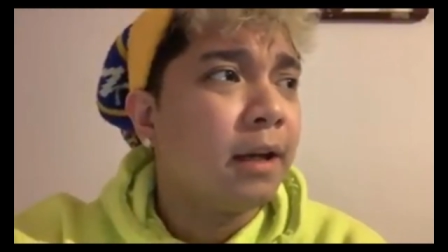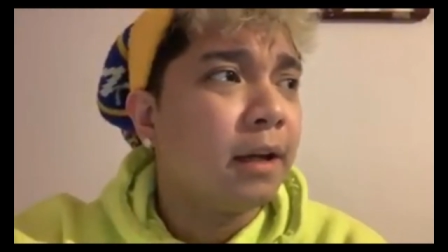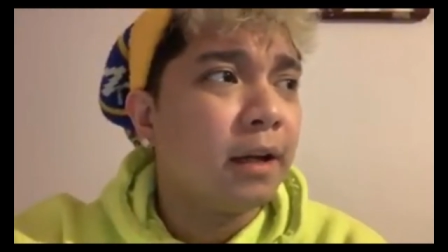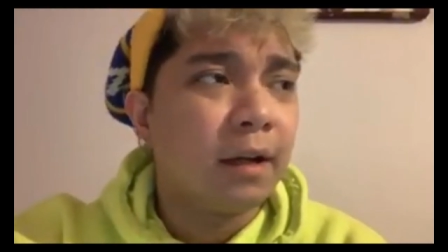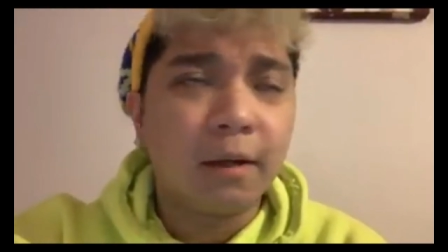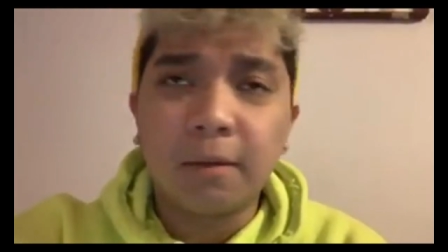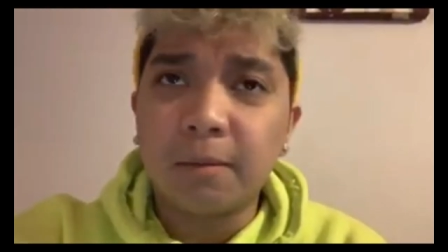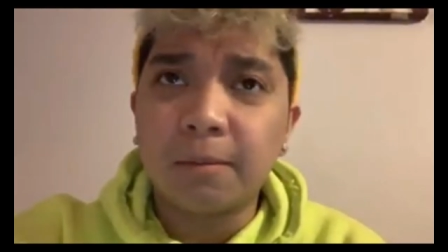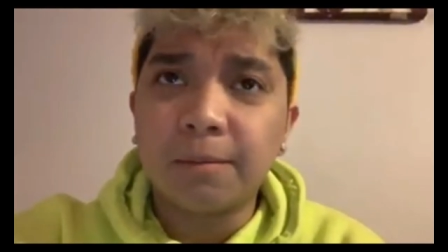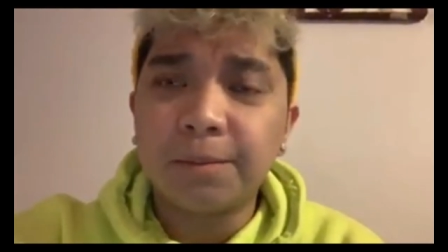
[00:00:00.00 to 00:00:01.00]

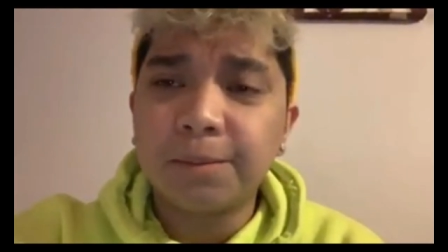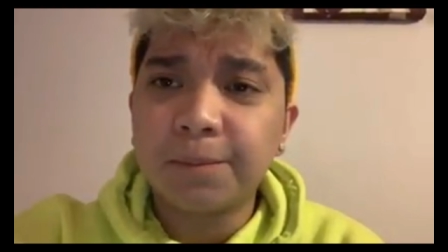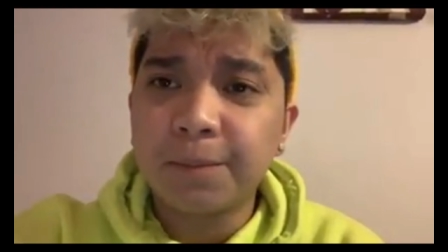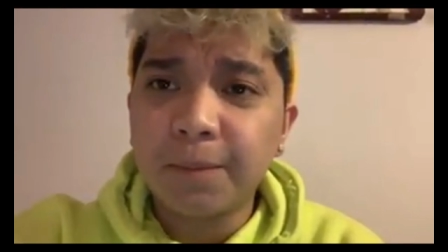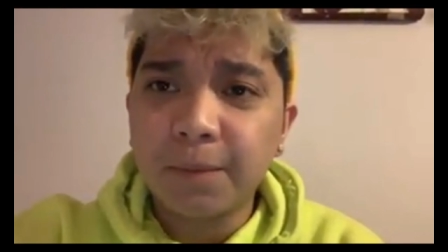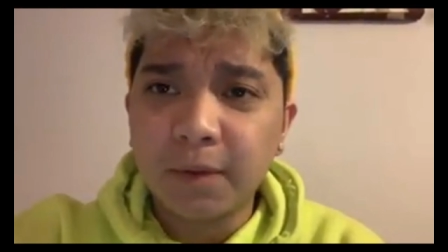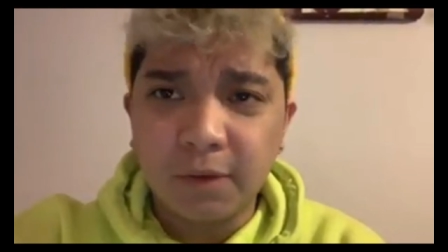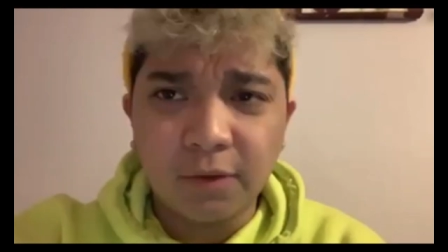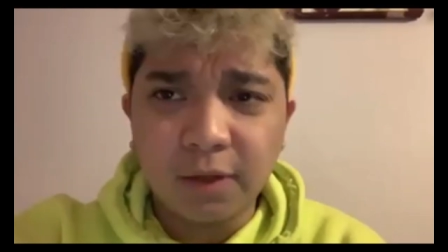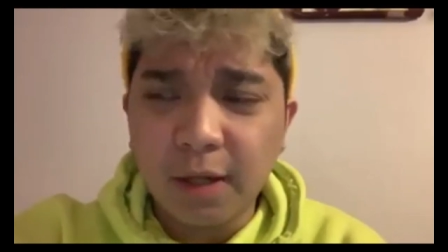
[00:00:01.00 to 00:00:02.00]
Um,
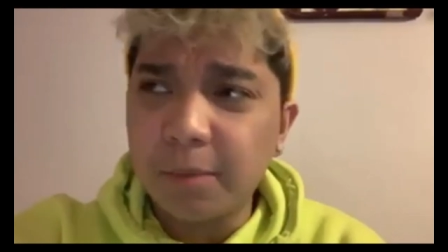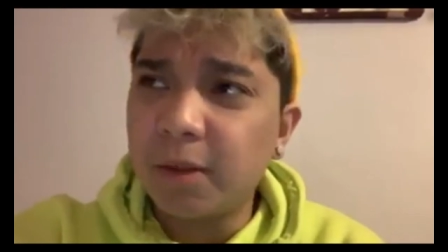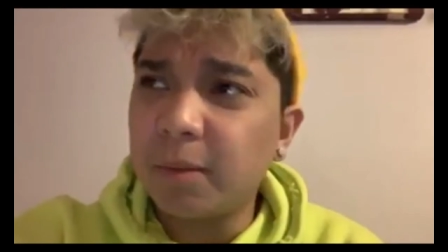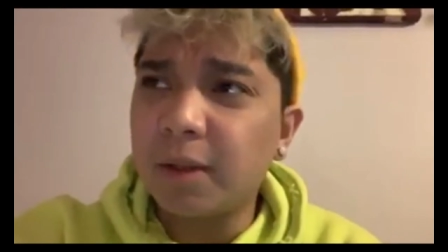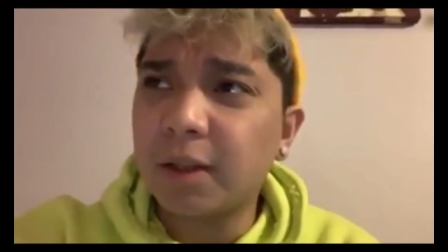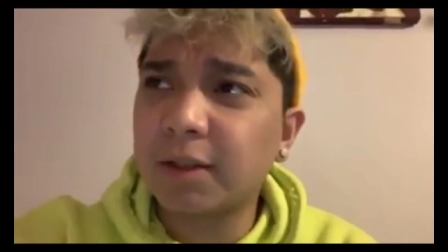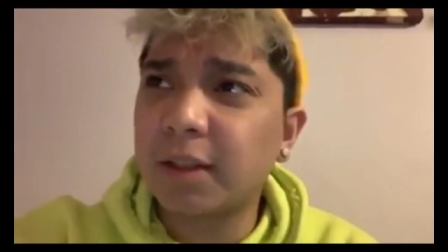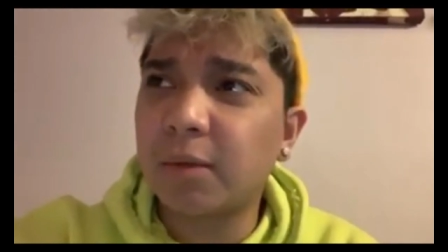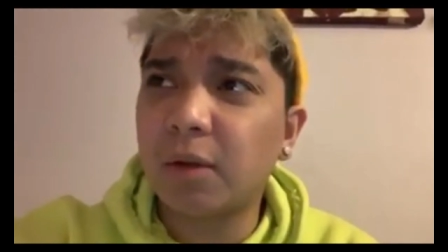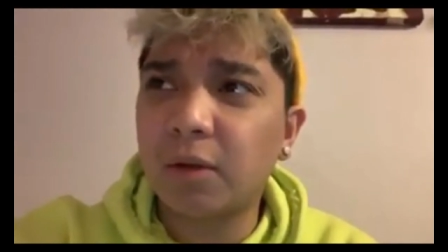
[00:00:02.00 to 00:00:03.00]
yung sa amin naman ng
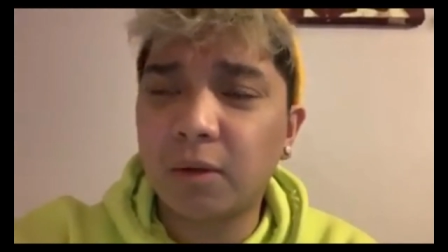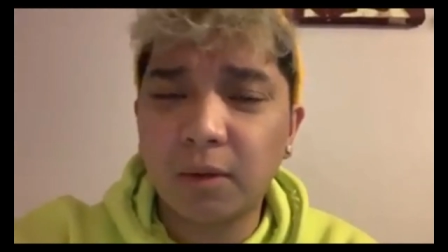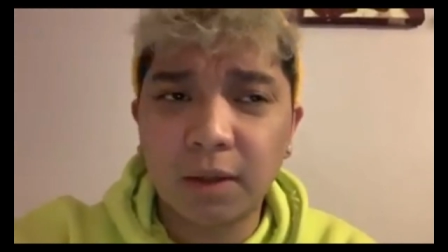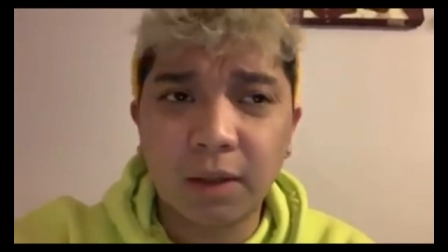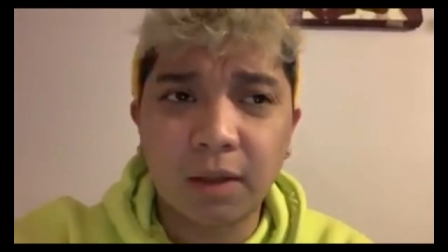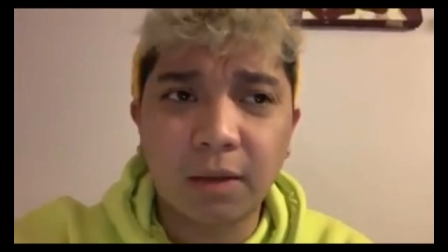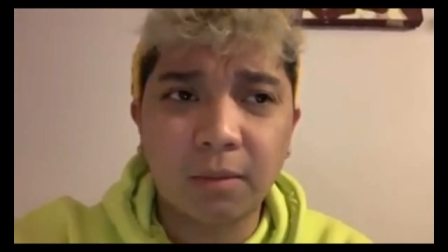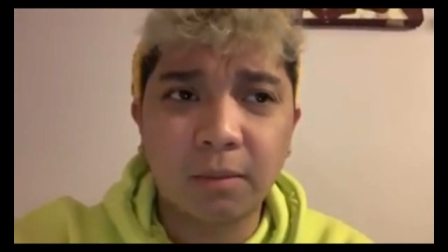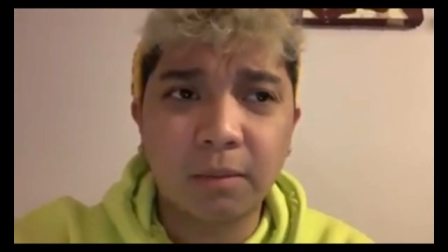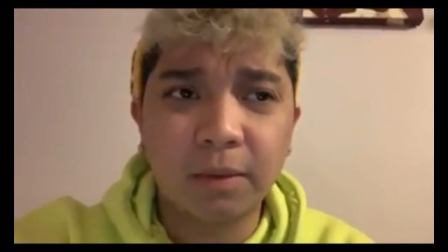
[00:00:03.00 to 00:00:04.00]
asawa ko, um,
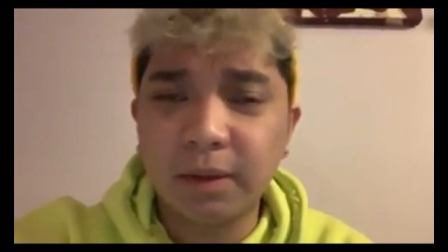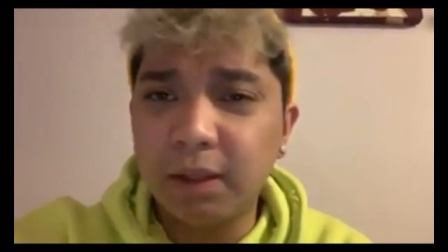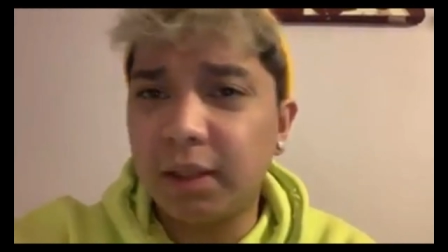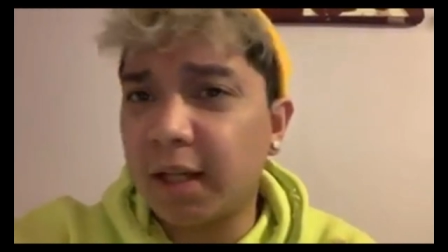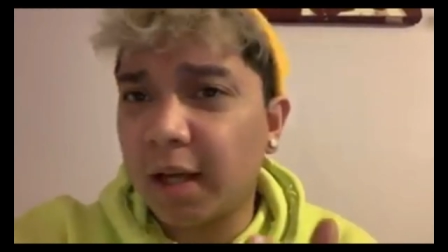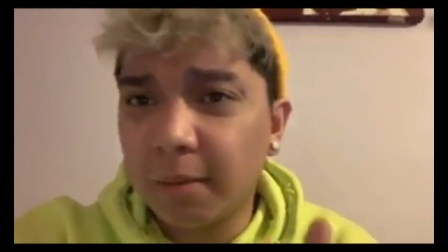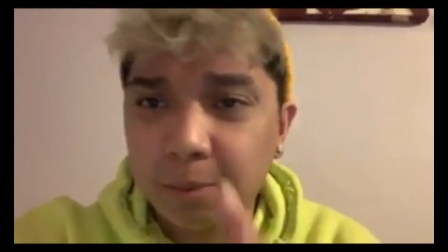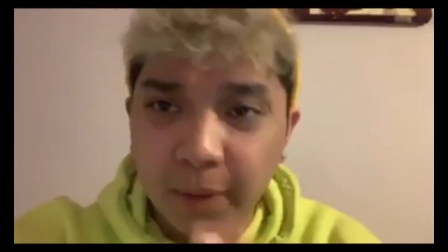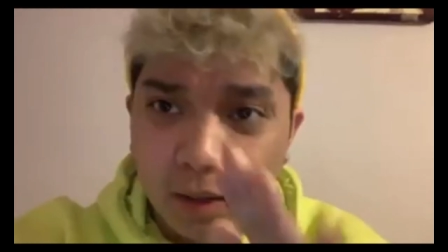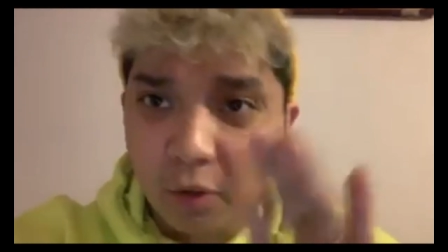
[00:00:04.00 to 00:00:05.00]
hindi na
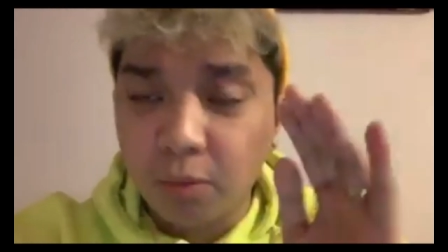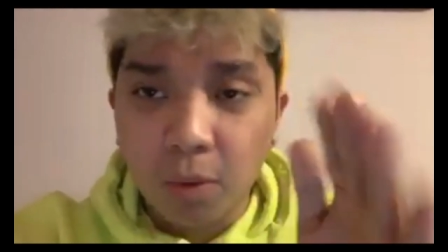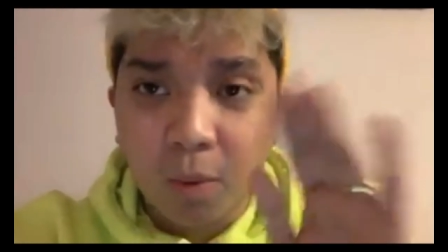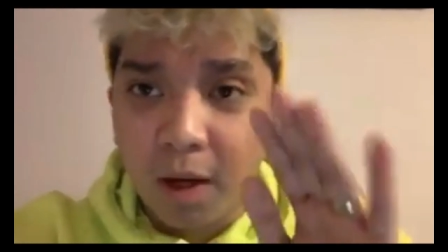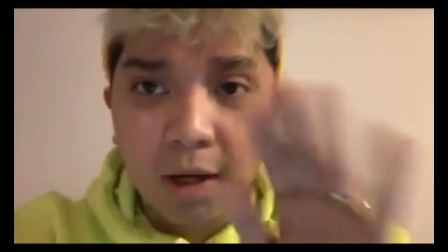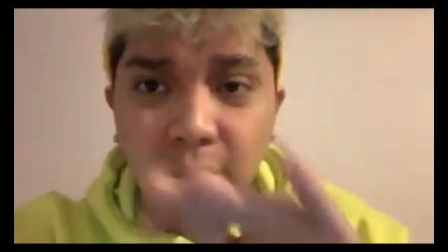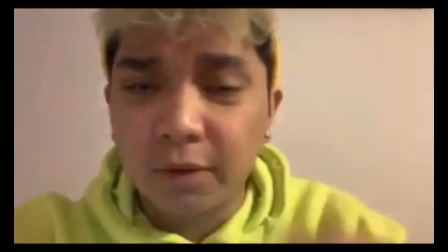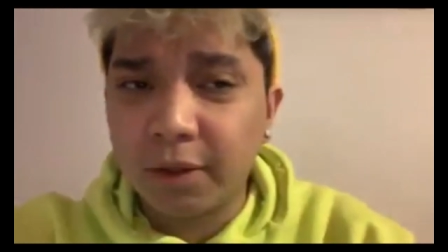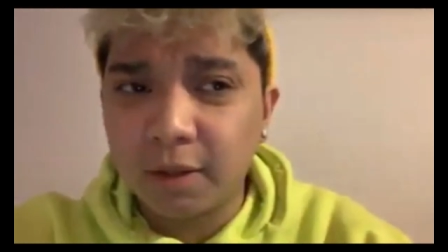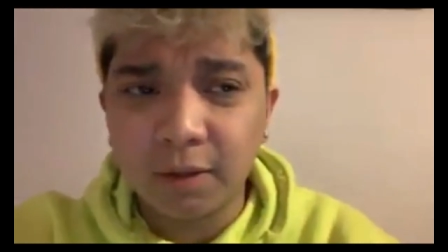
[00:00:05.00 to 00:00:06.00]
para gumawa ako
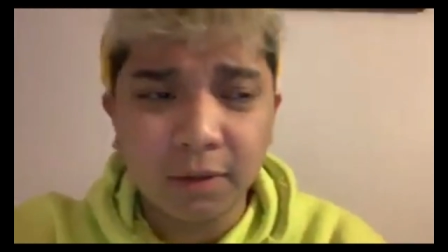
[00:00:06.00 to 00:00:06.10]
ng